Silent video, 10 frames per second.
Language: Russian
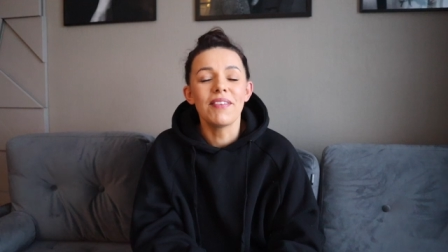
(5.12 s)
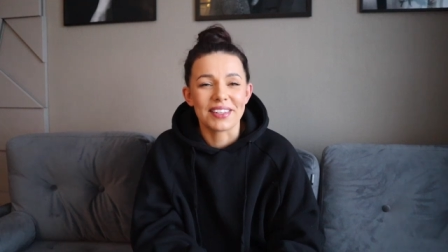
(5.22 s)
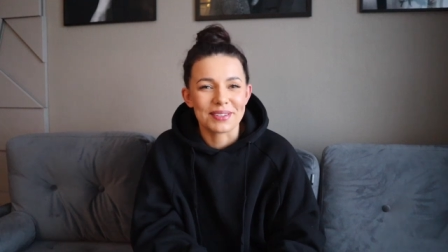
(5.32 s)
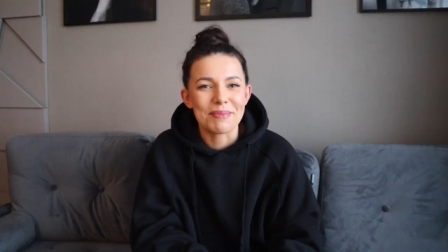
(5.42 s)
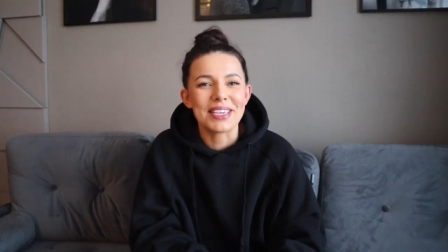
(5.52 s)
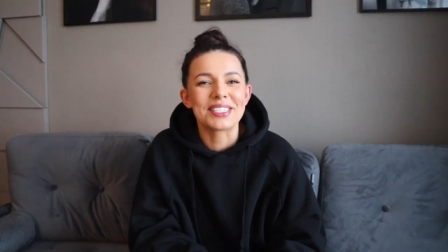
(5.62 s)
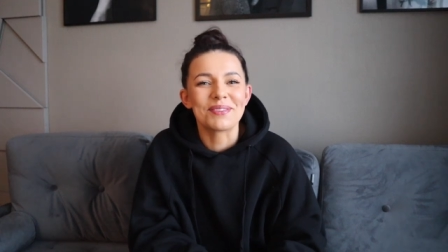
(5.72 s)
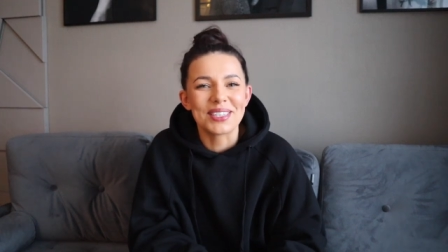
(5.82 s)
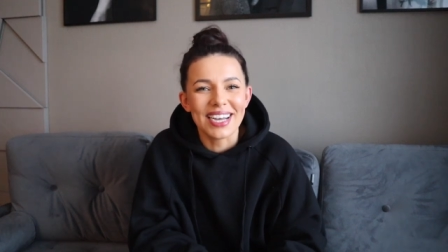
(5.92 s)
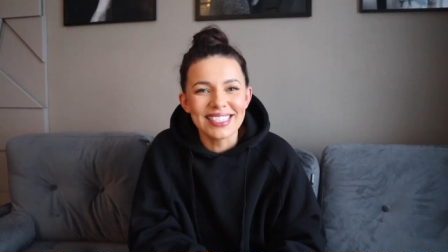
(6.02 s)
Привет! Меня
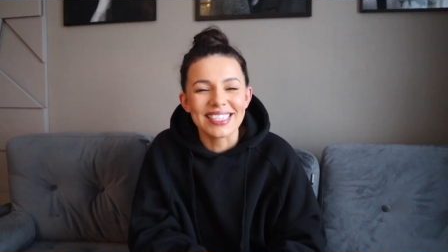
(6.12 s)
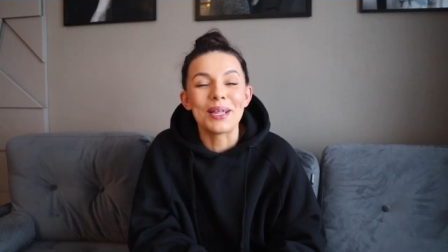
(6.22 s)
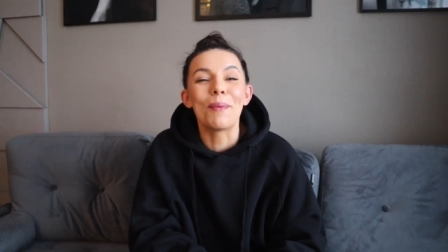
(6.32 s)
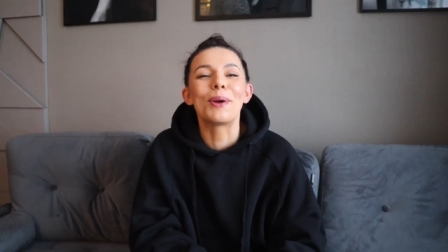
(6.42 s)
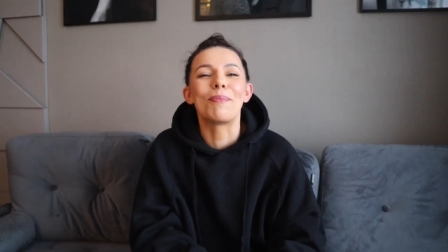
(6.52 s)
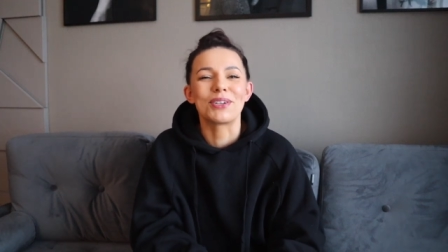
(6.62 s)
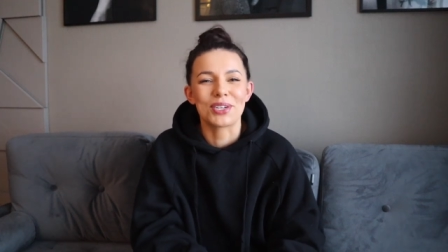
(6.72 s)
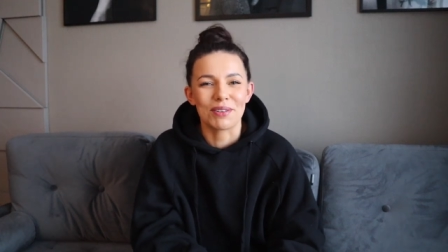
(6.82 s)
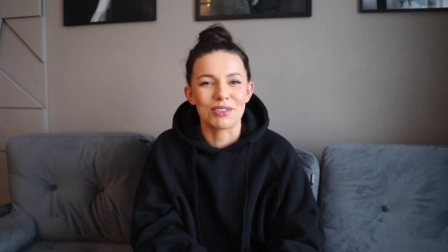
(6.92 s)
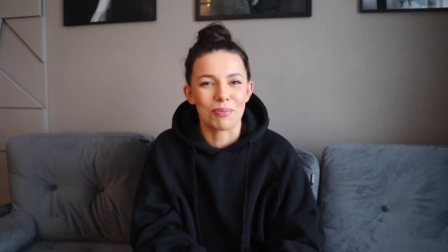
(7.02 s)
зовут Даца и добро
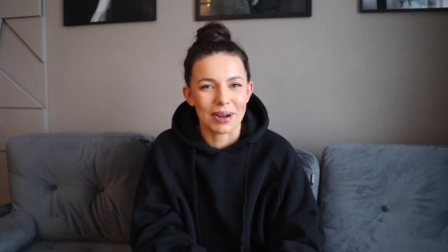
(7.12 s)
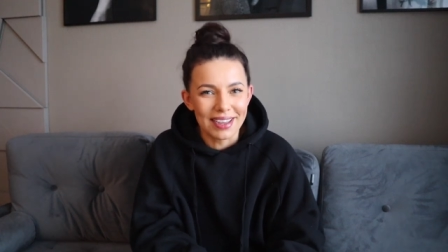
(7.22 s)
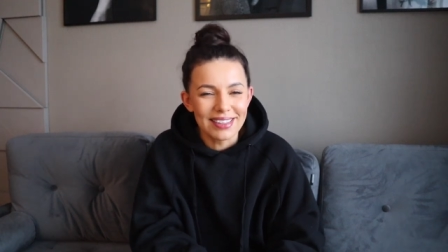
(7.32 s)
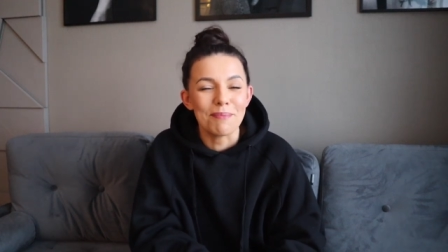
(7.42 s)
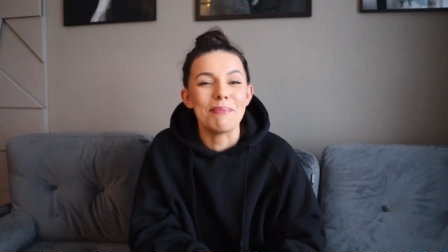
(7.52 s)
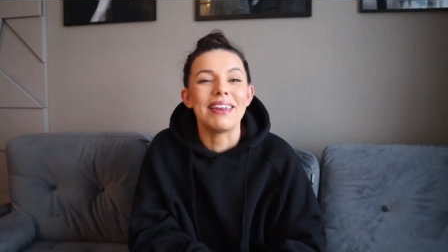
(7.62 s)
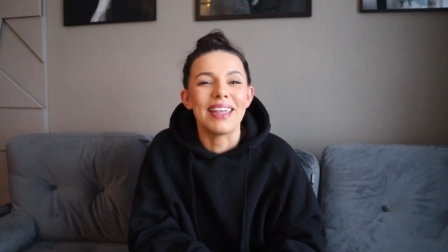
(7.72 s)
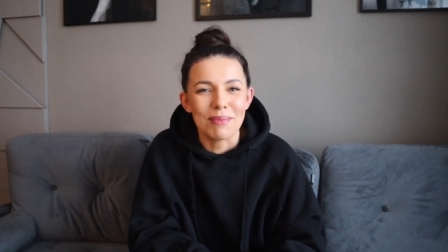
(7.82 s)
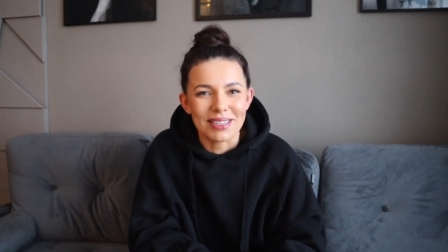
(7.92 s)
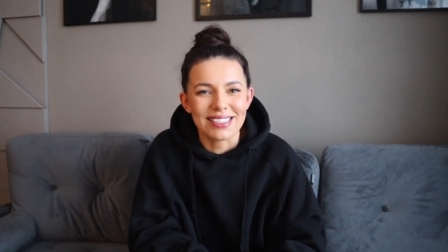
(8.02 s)
пожаловать в проект
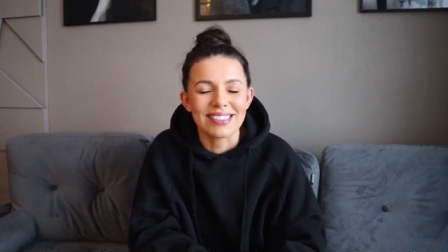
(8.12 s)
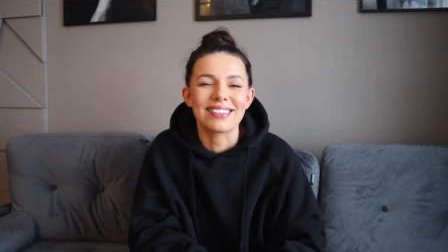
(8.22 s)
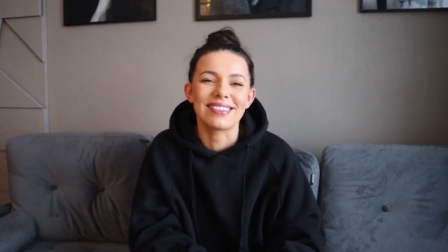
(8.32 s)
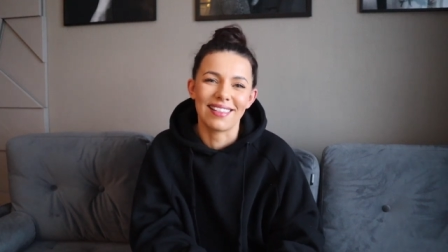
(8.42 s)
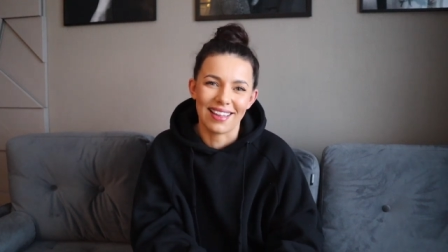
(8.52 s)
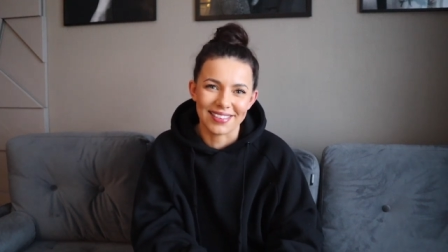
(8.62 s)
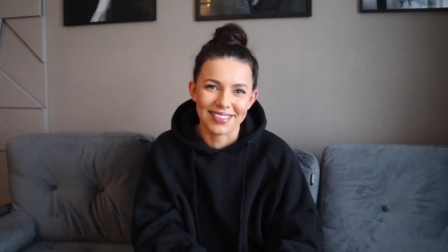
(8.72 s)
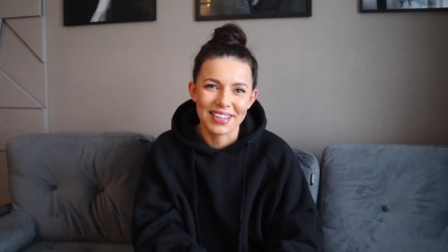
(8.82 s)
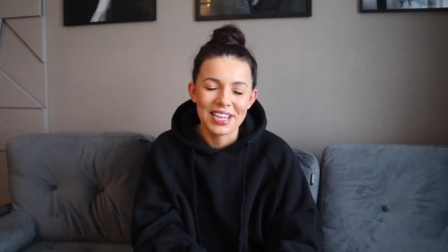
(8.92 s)
«Беременность Салан».